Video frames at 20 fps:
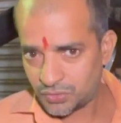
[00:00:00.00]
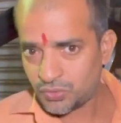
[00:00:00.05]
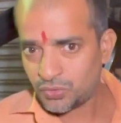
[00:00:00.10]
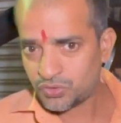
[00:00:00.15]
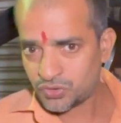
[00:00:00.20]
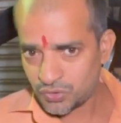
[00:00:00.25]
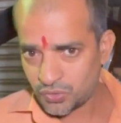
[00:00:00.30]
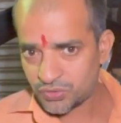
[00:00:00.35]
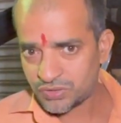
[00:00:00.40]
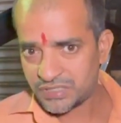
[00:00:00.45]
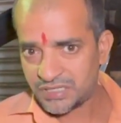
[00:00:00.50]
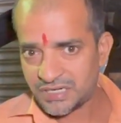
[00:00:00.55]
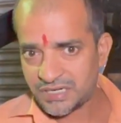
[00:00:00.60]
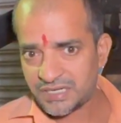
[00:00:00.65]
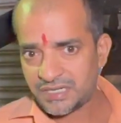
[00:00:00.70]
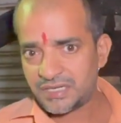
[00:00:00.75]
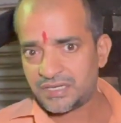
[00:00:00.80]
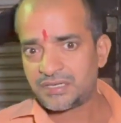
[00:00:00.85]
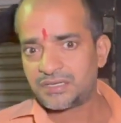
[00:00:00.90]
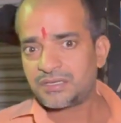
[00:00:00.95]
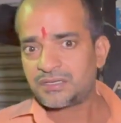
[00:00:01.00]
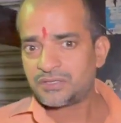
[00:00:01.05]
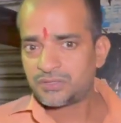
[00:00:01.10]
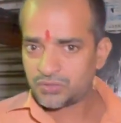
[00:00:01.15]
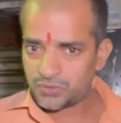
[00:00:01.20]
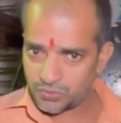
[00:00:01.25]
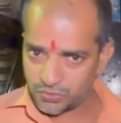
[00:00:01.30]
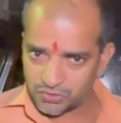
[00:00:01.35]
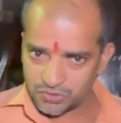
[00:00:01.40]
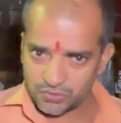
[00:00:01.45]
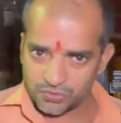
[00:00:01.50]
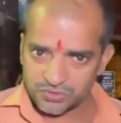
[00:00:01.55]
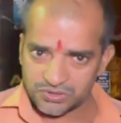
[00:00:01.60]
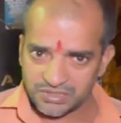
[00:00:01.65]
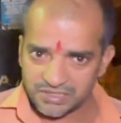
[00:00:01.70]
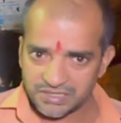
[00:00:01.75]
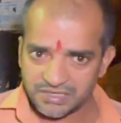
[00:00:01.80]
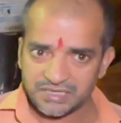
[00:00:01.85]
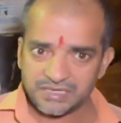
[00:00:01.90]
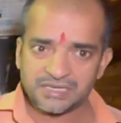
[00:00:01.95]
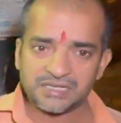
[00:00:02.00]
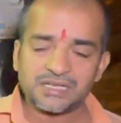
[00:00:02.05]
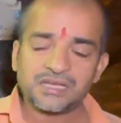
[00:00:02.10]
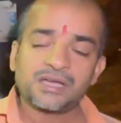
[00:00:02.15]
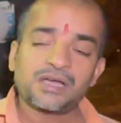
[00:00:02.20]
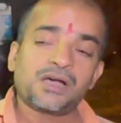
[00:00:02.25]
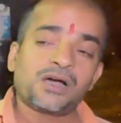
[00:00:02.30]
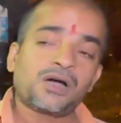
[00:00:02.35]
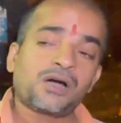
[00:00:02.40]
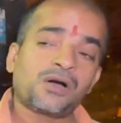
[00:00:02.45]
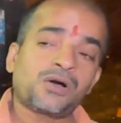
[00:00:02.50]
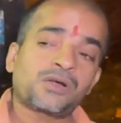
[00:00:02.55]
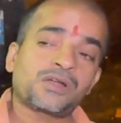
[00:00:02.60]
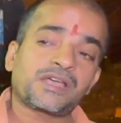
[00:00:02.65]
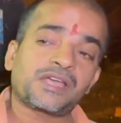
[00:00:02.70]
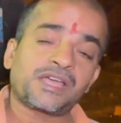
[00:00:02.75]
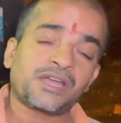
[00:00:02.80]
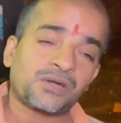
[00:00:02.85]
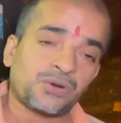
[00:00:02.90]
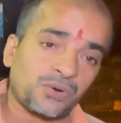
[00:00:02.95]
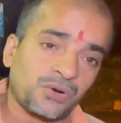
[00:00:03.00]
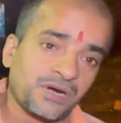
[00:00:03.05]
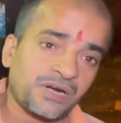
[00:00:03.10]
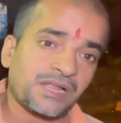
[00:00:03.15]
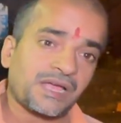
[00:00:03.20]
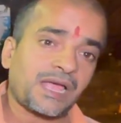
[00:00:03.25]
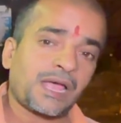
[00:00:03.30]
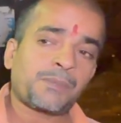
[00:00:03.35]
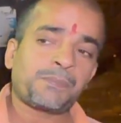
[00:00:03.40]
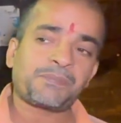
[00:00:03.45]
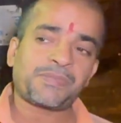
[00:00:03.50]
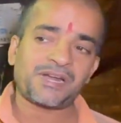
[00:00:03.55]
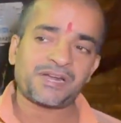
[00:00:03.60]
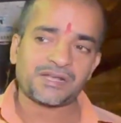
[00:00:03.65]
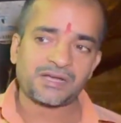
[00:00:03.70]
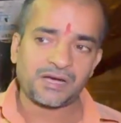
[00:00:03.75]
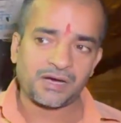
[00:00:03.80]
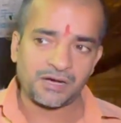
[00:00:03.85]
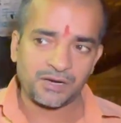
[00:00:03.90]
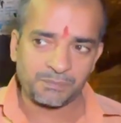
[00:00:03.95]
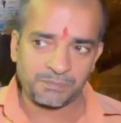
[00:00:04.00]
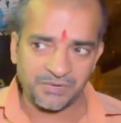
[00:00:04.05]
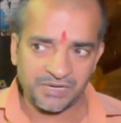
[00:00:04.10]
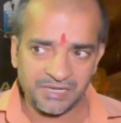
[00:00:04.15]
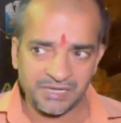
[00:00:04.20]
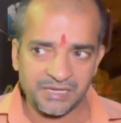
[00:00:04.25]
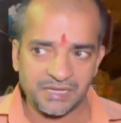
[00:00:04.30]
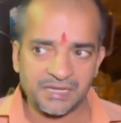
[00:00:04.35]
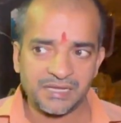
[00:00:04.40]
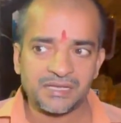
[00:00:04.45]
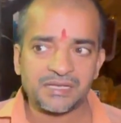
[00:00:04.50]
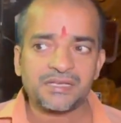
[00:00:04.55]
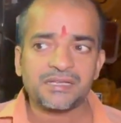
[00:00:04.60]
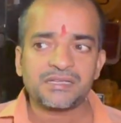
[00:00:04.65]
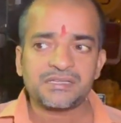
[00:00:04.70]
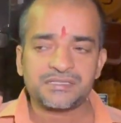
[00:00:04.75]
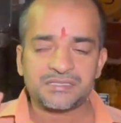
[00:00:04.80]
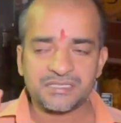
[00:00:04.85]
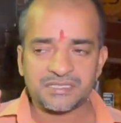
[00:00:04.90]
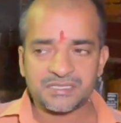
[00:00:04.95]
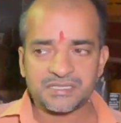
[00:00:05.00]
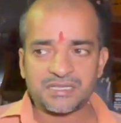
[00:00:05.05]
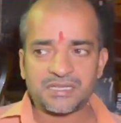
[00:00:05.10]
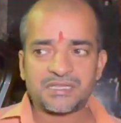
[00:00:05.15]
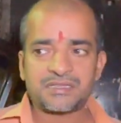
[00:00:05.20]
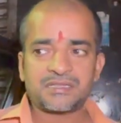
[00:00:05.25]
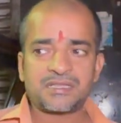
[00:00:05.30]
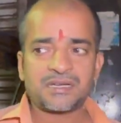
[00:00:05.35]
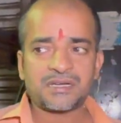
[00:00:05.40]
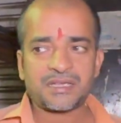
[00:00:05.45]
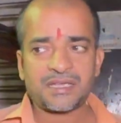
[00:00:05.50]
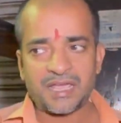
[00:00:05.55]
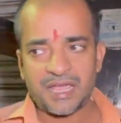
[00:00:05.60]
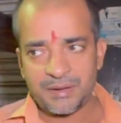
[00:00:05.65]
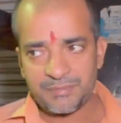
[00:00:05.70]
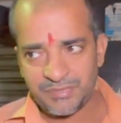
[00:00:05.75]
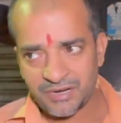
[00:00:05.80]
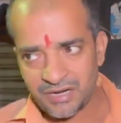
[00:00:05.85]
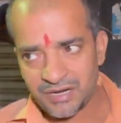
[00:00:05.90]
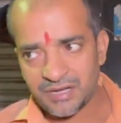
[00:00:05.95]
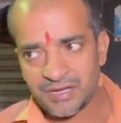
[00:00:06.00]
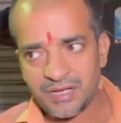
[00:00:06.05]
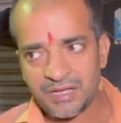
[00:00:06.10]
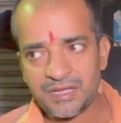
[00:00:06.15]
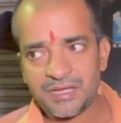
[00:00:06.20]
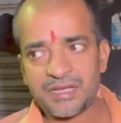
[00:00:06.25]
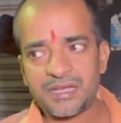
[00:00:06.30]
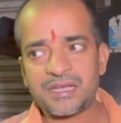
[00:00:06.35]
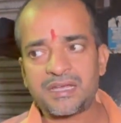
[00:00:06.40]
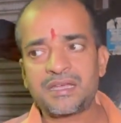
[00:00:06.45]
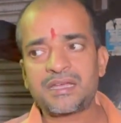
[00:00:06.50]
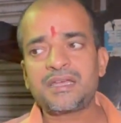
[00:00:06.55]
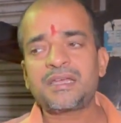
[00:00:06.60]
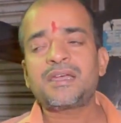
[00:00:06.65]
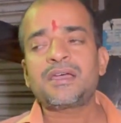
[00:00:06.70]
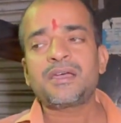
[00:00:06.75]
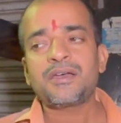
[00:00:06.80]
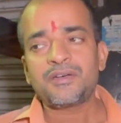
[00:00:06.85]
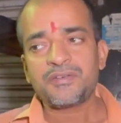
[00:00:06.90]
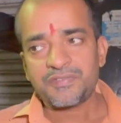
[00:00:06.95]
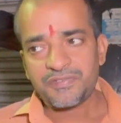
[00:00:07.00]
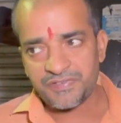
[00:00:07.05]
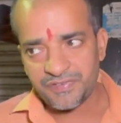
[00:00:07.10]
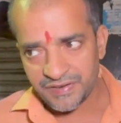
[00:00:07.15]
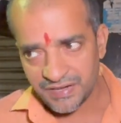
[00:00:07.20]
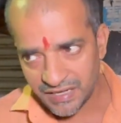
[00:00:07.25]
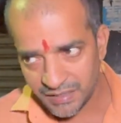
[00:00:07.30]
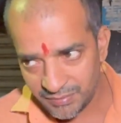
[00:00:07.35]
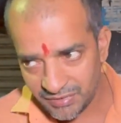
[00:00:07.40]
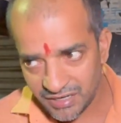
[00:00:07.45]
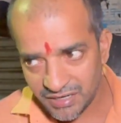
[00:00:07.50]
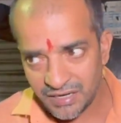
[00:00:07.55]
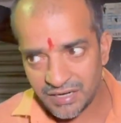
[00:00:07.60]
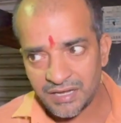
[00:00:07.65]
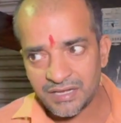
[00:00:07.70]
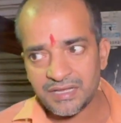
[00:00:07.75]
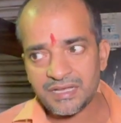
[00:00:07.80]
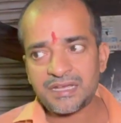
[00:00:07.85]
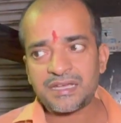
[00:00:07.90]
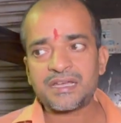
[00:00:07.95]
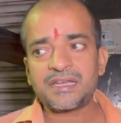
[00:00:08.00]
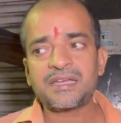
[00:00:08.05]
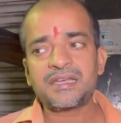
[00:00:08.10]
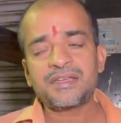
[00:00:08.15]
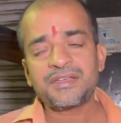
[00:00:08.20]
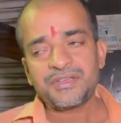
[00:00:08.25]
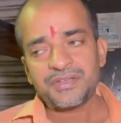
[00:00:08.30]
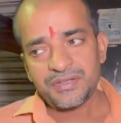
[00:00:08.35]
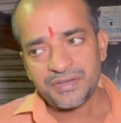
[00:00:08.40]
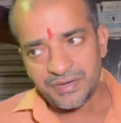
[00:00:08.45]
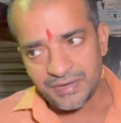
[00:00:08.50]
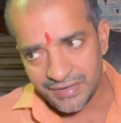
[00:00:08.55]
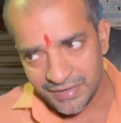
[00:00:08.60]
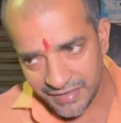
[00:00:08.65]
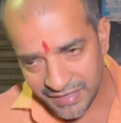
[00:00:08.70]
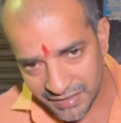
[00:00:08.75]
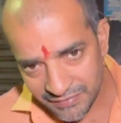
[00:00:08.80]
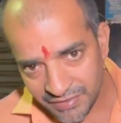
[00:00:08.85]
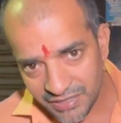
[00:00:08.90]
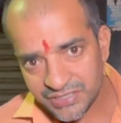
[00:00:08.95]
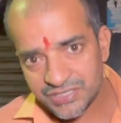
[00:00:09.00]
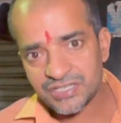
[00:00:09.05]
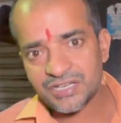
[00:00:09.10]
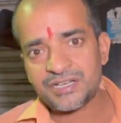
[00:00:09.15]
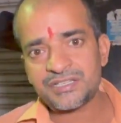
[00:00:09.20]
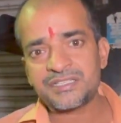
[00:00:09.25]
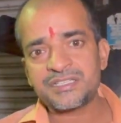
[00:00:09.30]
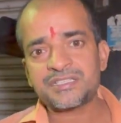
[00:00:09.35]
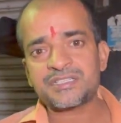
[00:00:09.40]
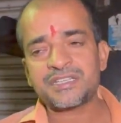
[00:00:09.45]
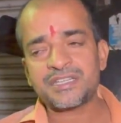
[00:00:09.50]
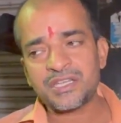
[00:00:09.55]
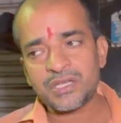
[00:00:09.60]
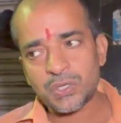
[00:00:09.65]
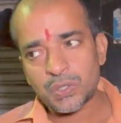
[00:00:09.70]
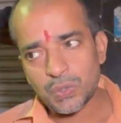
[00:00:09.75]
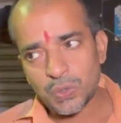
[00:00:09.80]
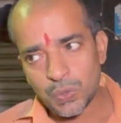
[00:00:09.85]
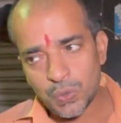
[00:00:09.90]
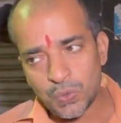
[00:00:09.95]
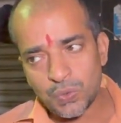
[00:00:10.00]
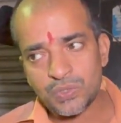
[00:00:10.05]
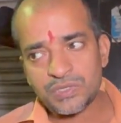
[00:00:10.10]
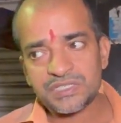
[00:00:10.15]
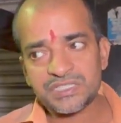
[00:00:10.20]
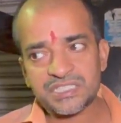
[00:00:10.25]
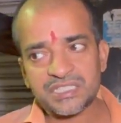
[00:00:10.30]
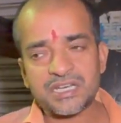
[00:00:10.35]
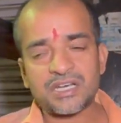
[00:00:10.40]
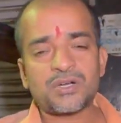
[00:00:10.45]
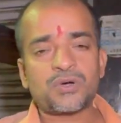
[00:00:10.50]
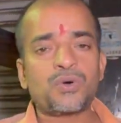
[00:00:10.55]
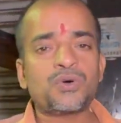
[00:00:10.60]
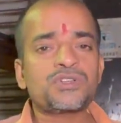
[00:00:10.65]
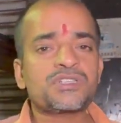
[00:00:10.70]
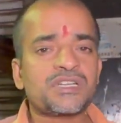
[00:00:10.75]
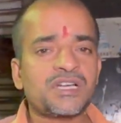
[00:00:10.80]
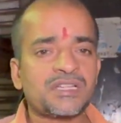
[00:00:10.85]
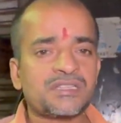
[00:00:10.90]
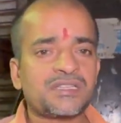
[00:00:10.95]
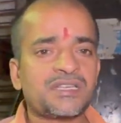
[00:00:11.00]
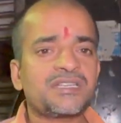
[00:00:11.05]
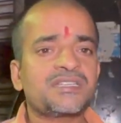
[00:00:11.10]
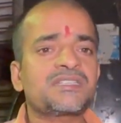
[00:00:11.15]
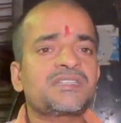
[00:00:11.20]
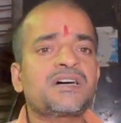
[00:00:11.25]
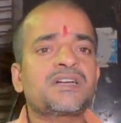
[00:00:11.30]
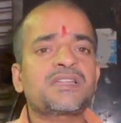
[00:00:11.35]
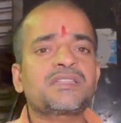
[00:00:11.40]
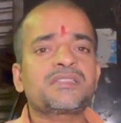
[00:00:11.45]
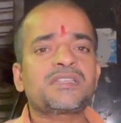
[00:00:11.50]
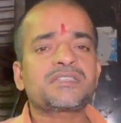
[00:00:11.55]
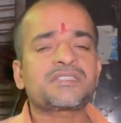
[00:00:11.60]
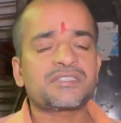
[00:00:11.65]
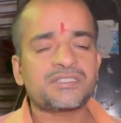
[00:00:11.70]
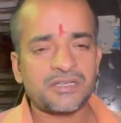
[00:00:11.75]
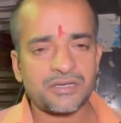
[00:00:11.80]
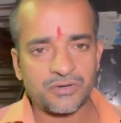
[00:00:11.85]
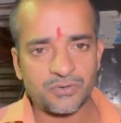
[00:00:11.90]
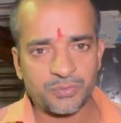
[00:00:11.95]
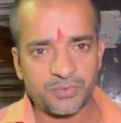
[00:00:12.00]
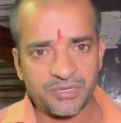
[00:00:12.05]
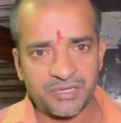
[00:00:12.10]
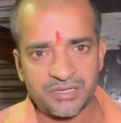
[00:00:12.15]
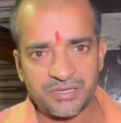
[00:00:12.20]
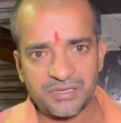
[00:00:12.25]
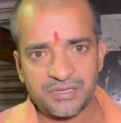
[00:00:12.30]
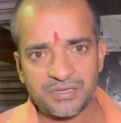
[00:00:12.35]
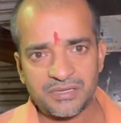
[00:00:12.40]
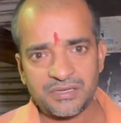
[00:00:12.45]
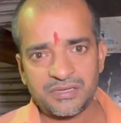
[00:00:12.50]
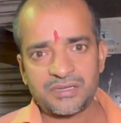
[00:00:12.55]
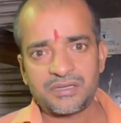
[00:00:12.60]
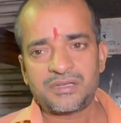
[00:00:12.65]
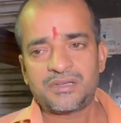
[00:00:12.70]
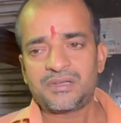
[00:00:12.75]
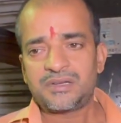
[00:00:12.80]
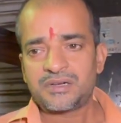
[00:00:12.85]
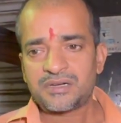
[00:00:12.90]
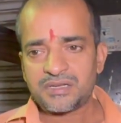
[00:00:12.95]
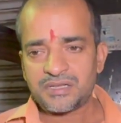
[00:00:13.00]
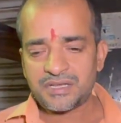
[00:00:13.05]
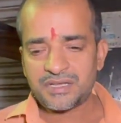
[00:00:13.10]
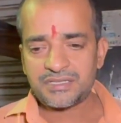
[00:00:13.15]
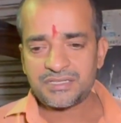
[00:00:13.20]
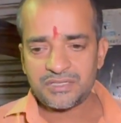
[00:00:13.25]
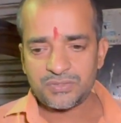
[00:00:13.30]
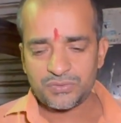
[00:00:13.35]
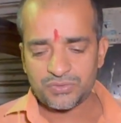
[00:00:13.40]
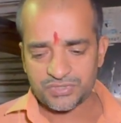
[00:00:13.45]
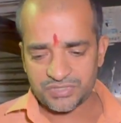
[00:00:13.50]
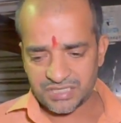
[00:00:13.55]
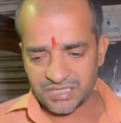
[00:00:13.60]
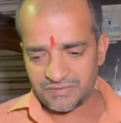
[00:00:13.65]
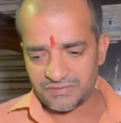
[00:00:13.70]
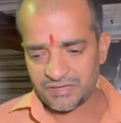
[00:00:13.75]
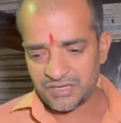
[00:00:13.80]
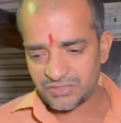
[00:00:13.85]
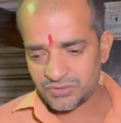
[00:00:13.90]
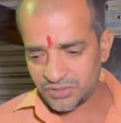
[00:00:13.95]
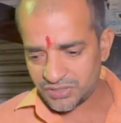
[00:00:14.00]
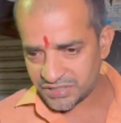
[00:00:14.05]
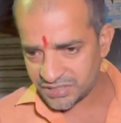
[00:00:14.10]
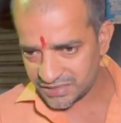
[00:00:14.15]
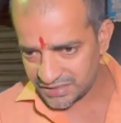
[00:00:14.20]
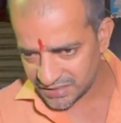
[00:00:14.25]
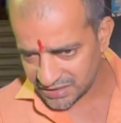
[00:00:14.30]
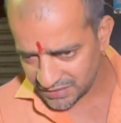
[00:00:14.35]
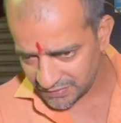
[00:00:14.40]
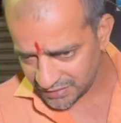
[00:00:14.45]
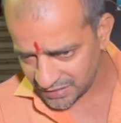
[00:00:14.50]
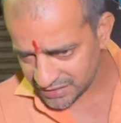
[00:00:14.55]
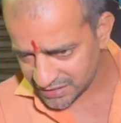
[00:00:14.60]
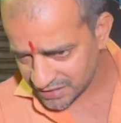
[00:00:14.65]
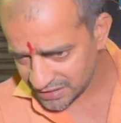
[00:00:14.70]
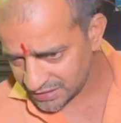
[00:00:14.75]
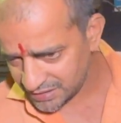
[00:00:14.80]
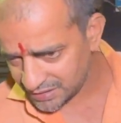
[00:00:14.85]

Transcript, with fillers: दो चौंसठ दो चौंसठ है दो चौंसठ है और एंड्रॉयड एप्पल कारप्ले है जिसके अंदर कैमरा लगाया है फ्रेम लगाया है लेबर चार्जेस इंक्लूड इसका कॉस्ट आता है साढ़े दस हज़ार रुपये ओके ठीक है जी उसके बाद जो सीट कवर इसके